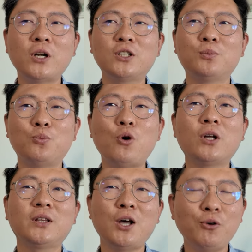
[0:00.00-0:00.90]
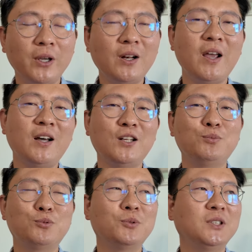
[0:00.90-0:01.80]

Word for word: 나서 모았다고 얘기를 해야 되는 부분,